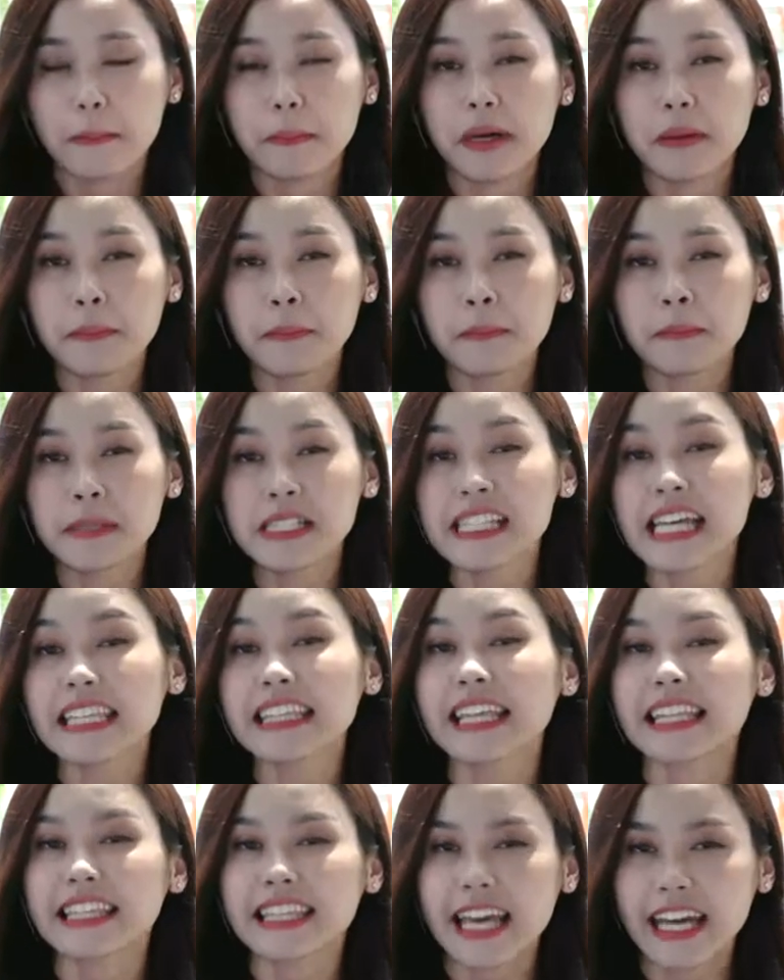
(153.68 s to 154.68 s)

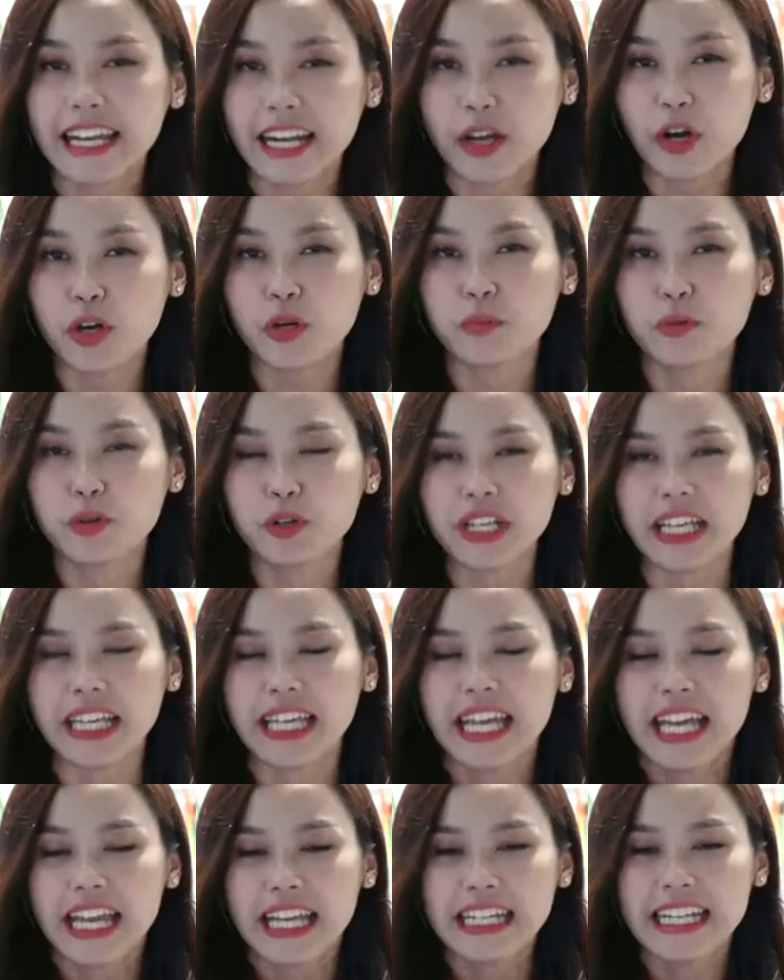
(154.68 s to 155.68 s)
mencatat rekor muri
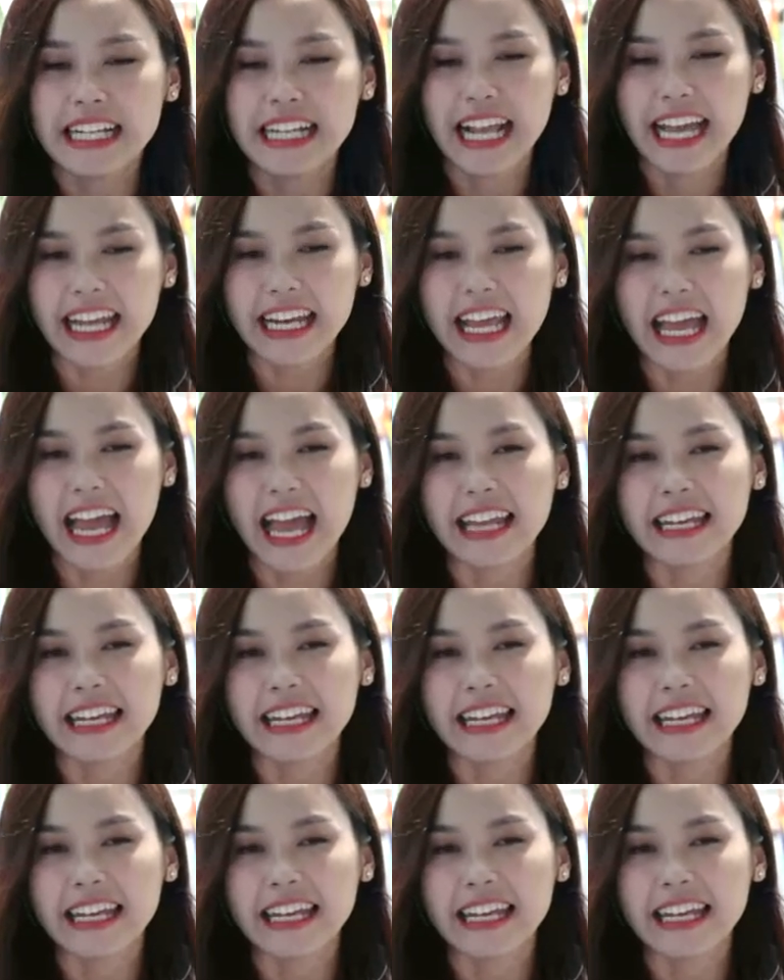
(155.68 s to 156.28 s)
dengan